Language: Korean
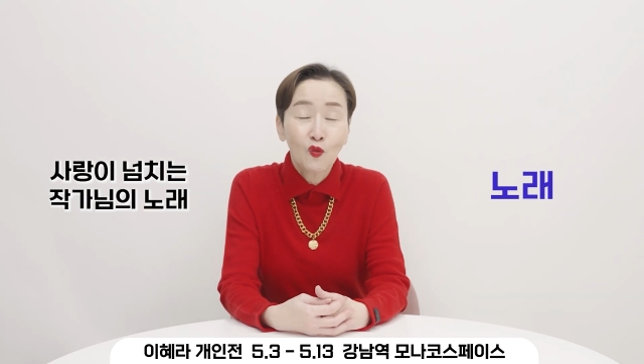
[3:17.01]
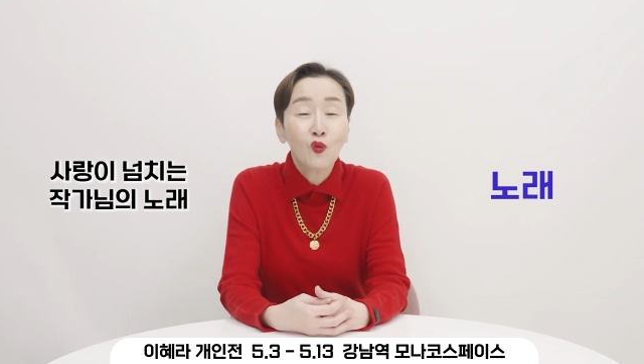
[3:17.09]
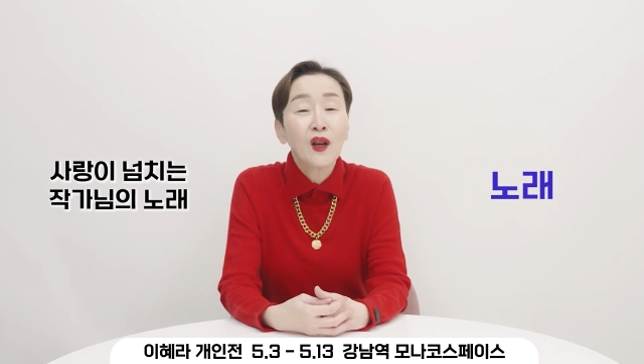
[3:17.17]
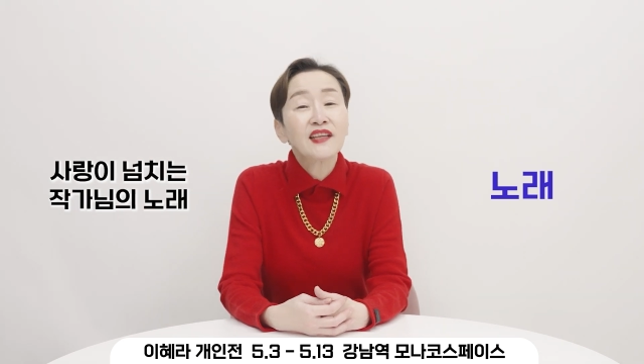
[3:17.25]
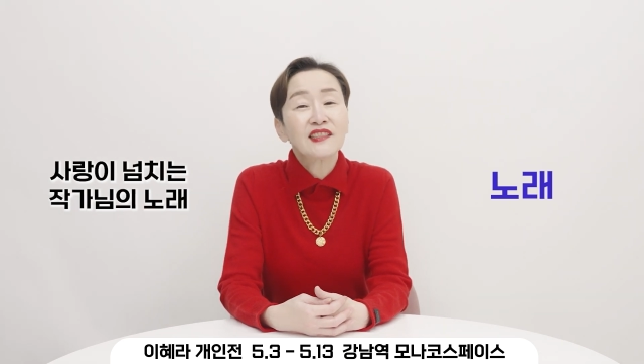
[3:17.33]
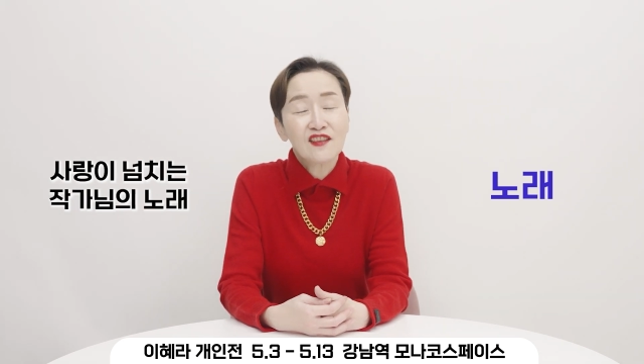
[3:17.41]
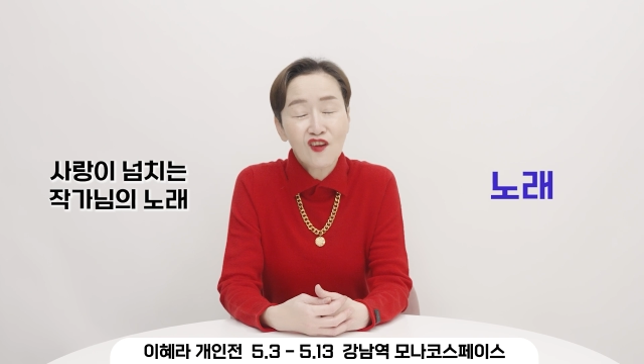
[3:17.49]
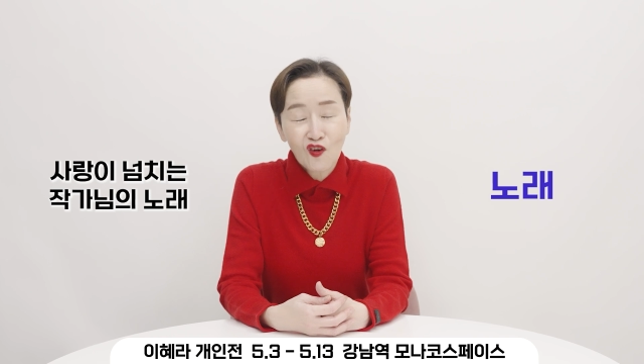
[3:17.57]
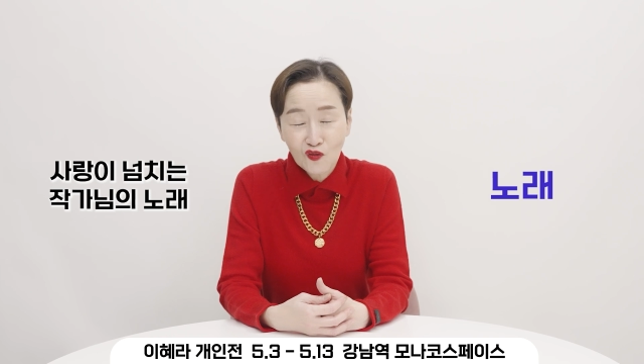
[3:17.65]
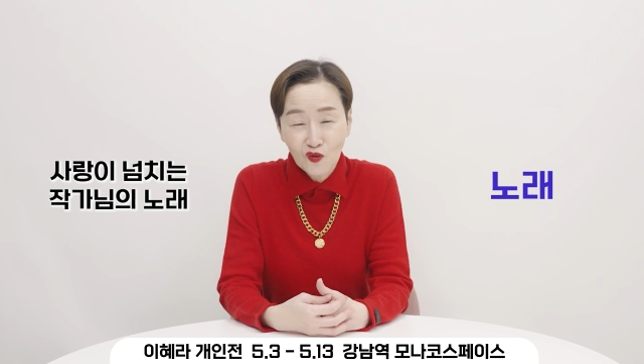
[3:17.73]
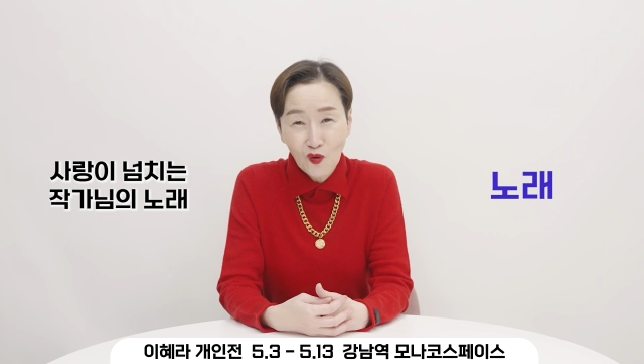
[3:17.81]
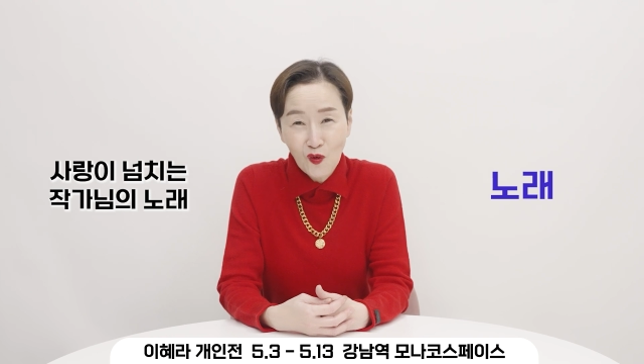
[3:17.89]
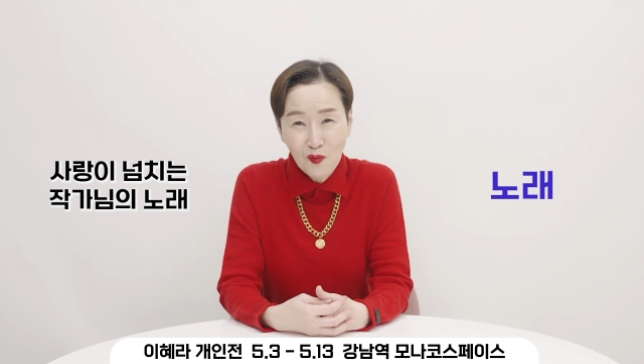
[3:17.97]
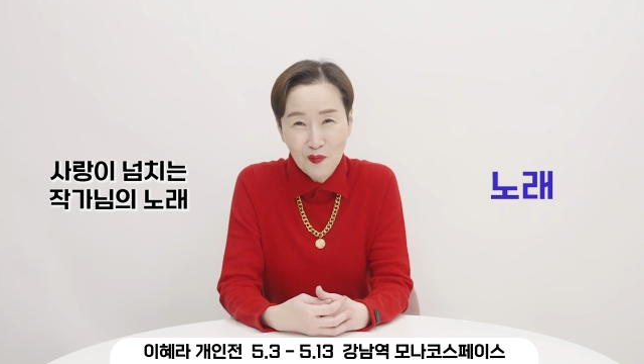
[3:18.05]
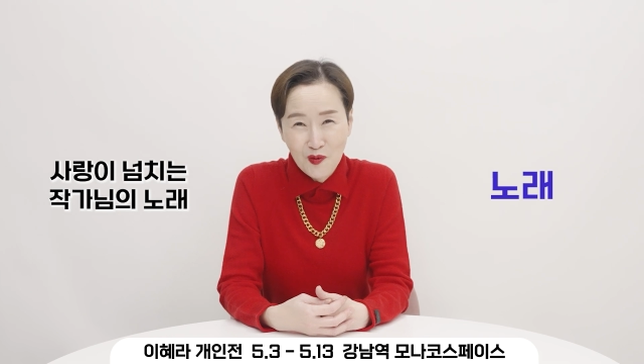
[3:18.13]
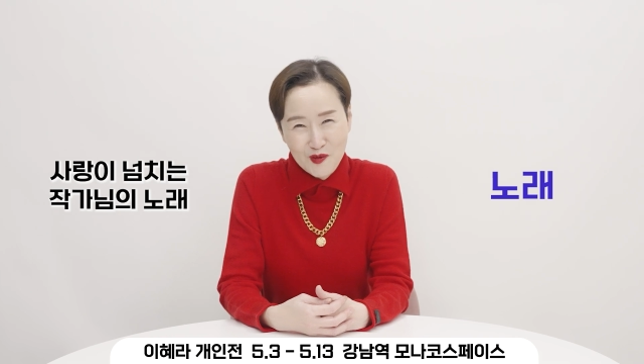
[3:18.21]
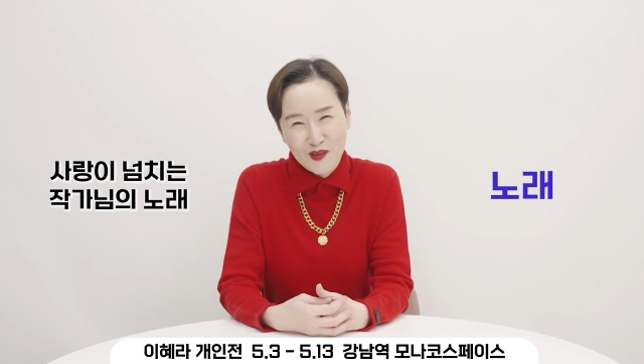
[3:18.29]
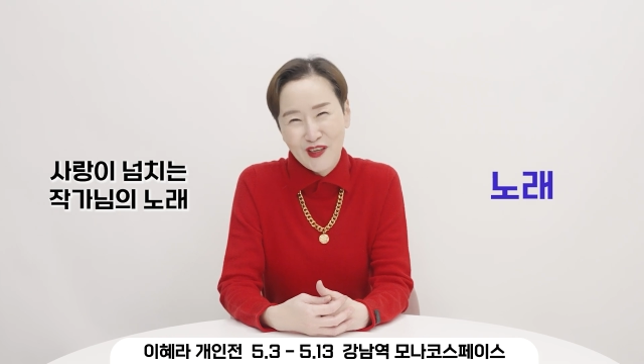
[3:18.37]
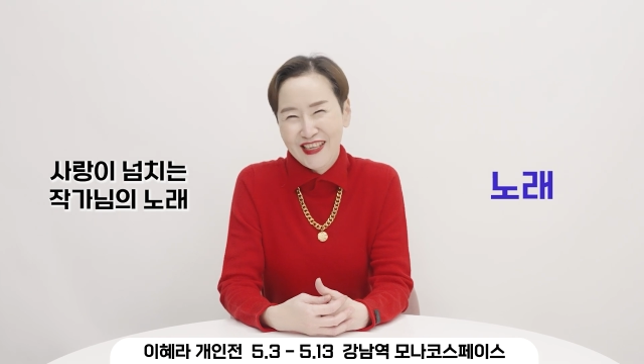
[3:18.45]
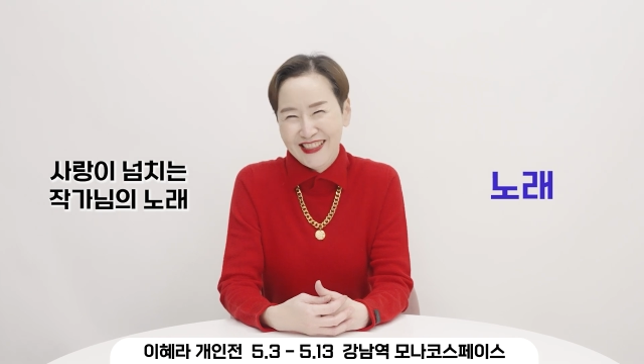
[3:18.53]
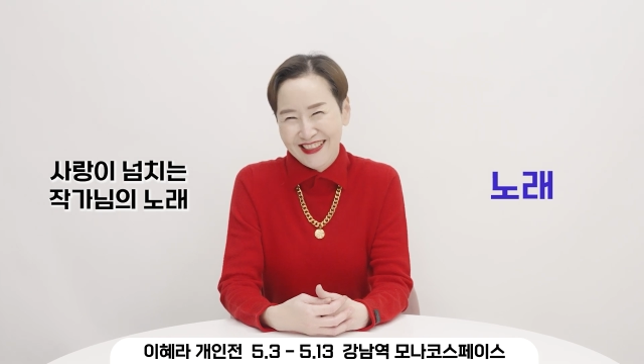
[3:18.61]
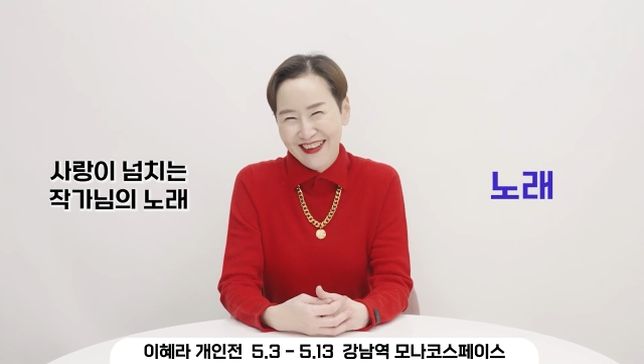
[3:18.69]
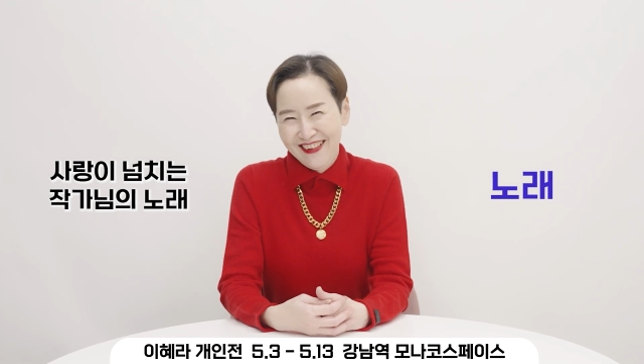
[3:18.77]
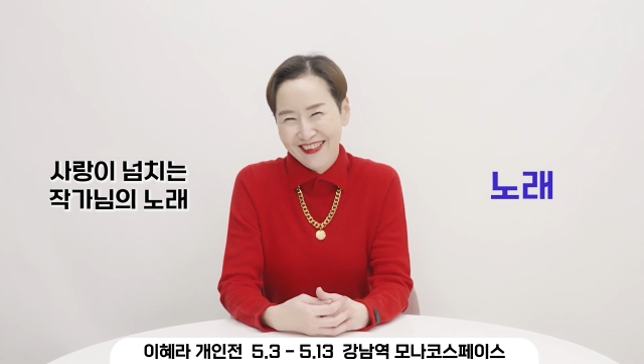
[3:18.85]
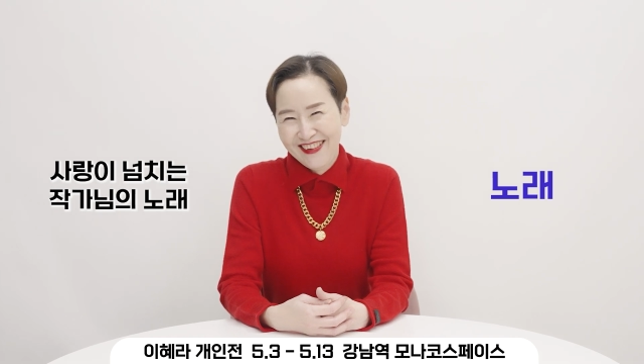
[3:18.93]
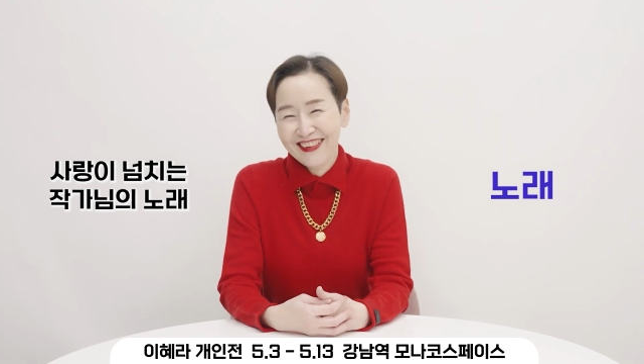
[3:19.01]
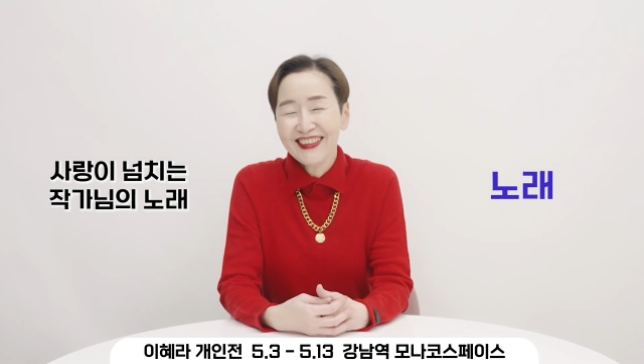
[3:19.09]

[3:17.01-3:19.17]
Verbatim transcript: 노래 실력도 볼 수 있어요.